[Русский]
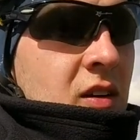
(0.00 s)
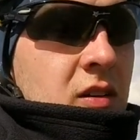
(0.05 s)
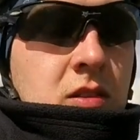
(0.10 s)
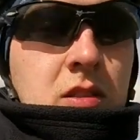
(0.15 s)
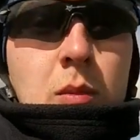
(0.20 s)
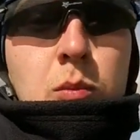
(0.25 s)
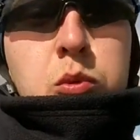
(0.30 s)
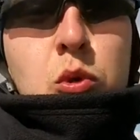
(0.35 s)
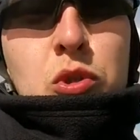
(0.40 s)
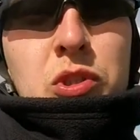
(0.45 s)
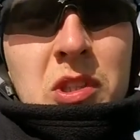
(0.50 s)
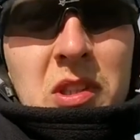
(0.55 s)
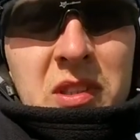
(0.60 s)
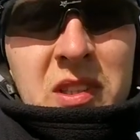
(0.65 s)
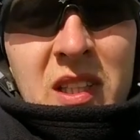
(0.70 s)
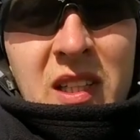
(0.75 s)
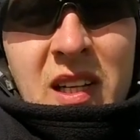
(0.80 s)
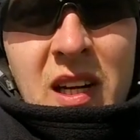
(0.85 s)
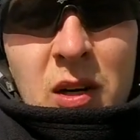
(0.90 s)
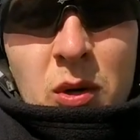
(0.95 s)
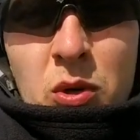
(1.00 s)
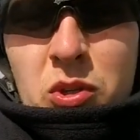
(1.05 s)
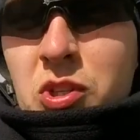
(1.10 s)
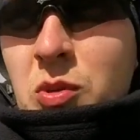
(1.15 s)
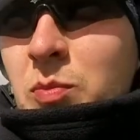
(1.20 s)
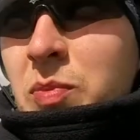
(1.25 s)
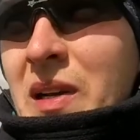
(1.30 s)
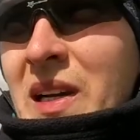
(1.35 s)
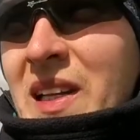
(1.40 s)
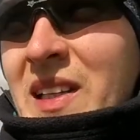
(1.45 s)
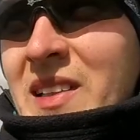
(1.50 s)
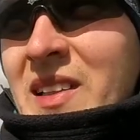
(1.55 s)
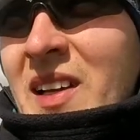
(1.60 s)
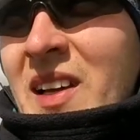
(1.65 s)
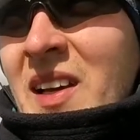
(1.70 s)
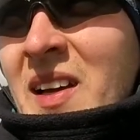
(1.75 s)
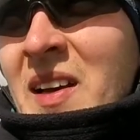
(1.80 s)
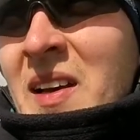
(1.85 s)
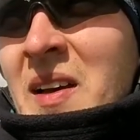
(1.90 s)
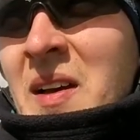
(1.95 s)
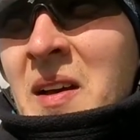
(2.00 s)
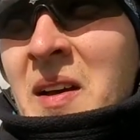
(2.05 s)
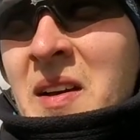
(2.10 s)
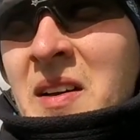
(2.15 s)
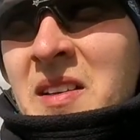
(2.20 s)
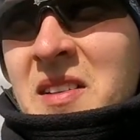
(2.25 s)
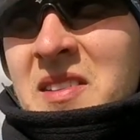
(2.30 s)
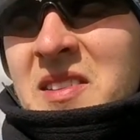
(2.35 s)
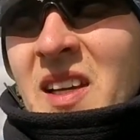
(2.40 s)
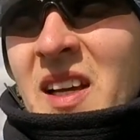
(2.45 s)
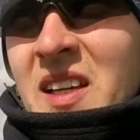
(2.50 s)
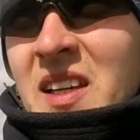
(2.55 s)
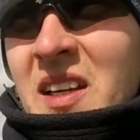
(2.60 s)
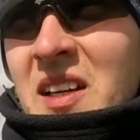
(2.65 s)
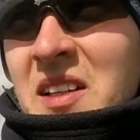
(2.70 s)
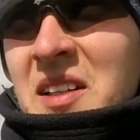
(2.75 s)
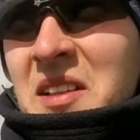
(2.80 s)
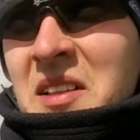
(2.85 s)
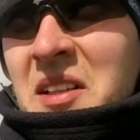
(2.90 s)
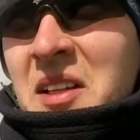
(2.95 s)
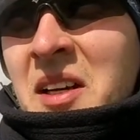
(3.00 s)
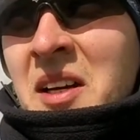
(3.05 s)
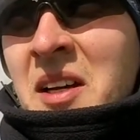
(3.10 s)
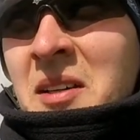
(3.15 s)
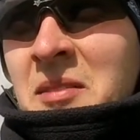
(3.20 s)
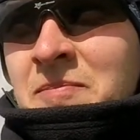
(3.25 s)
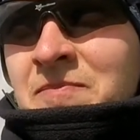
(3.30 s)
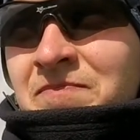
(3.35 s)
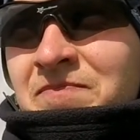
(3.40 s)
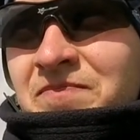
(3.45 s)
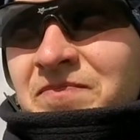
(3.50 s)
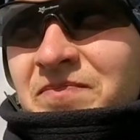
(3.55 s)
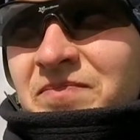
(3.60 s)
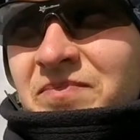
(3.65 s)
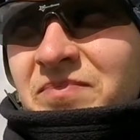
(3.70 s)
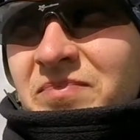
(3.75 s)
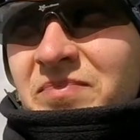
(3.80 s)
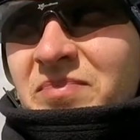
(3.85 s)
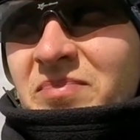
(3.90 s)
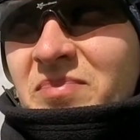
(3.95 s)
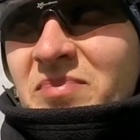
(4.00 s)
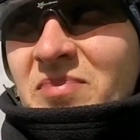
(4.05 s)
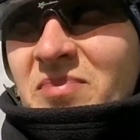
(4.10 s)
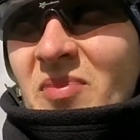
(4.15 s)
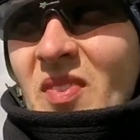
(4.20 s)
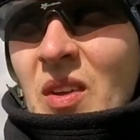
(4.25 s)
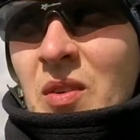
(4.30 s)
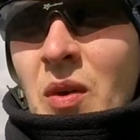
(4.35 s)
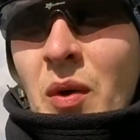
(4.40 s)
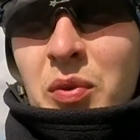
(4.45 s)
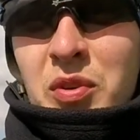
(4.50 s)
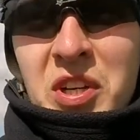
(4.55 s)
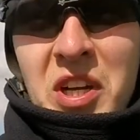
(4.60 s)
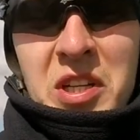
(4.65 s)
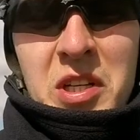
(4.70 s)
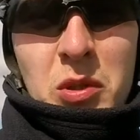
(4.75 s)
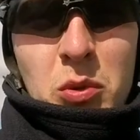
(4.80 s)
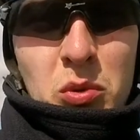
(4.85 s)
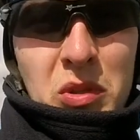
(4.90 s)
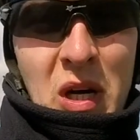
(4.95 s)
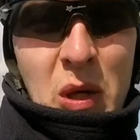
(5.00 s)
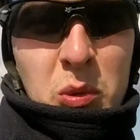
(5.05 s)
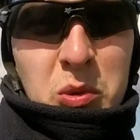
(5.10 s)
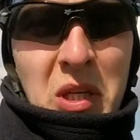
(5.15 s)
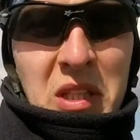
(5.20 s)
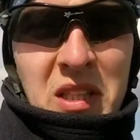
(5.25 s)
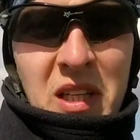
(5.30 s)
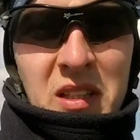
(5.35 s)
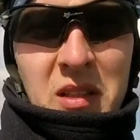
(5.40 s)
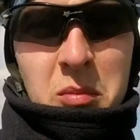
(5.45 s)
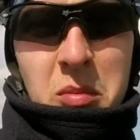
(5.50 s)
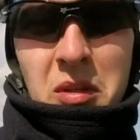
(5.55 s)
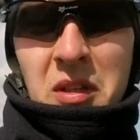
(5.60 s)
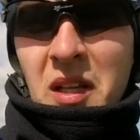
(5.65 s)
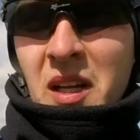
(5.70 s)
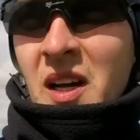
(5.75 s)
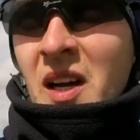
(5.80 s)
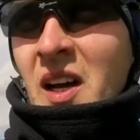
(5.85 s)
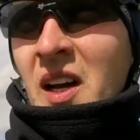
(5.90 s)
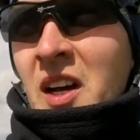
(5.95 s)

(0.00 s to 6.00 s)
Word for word: забудился, короче, блин. Заехал вообще не туда, куда надо было.